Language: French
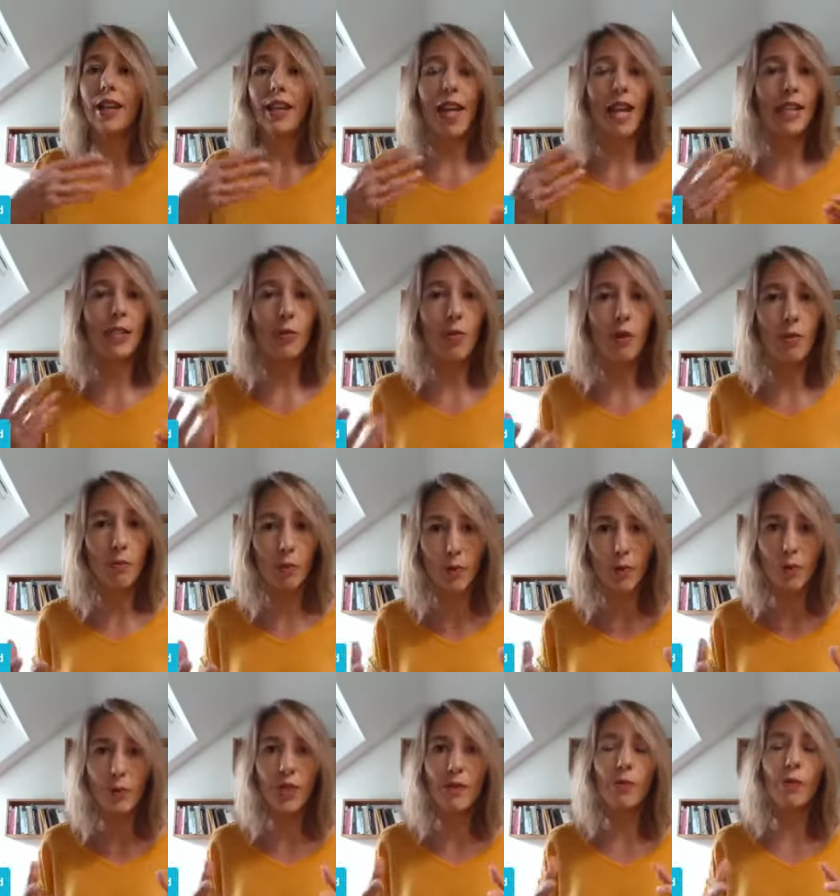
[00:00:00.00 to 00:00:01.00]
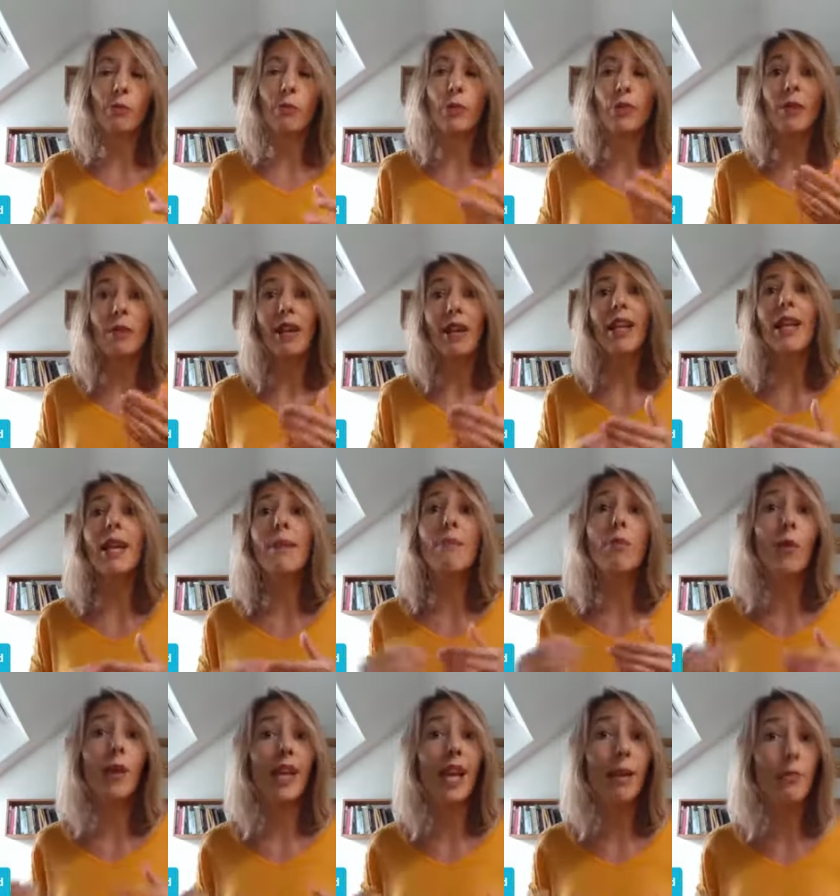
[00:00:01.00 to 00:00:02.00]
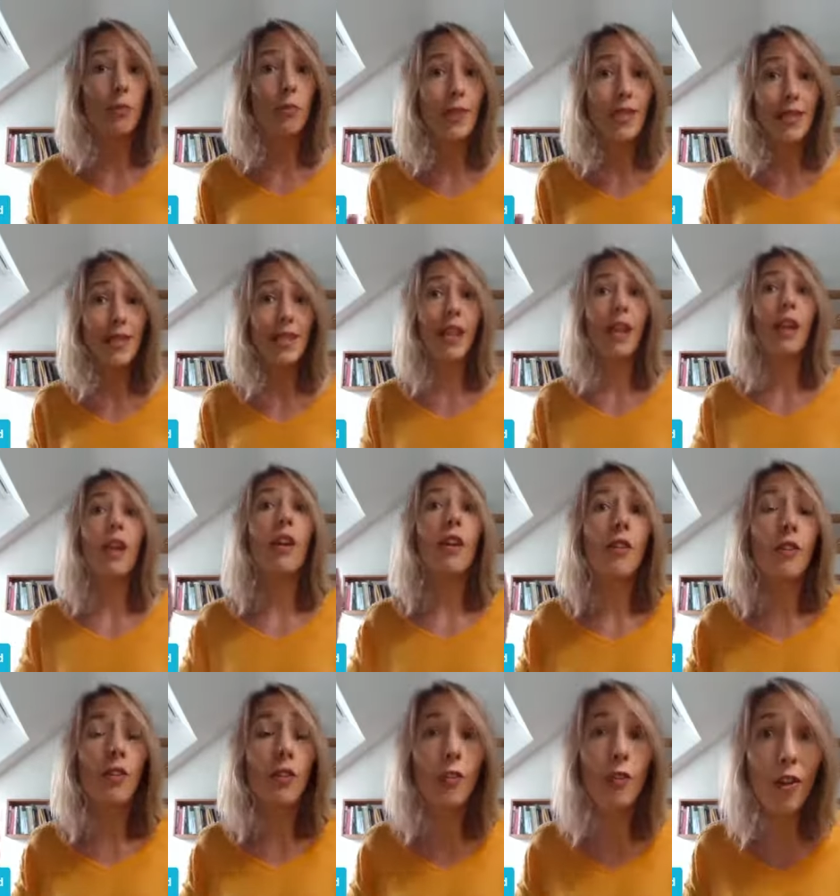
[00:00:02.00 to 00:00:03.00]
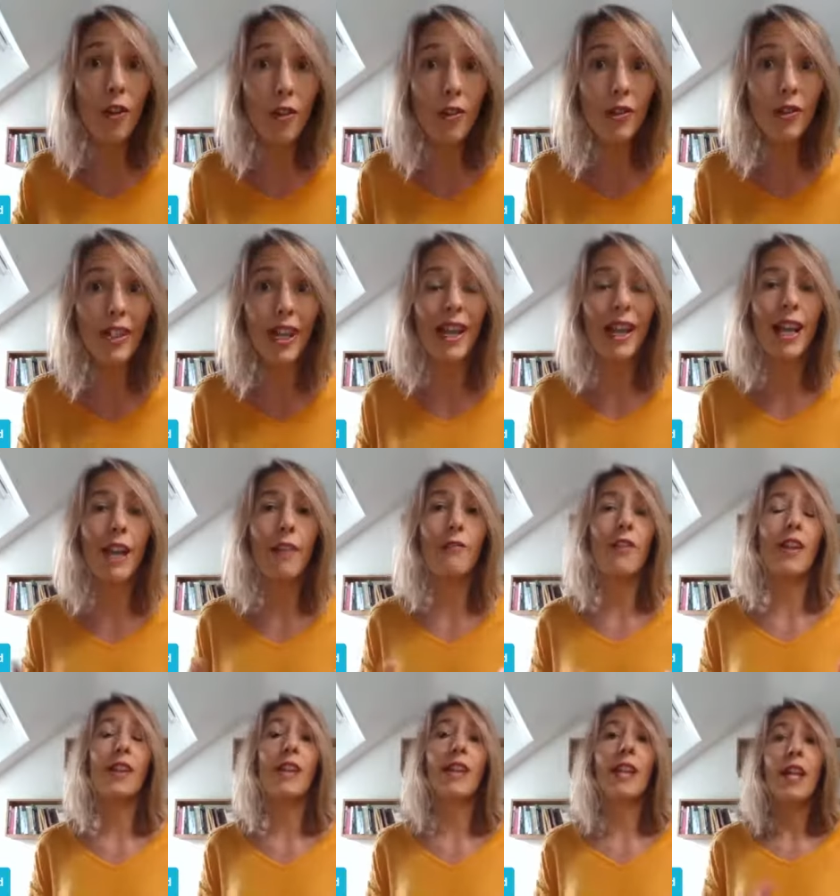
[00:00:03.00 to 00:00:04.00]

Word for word: qu'elle soit le plus optimum possible et pour qu'elle puisse vendre à la fin.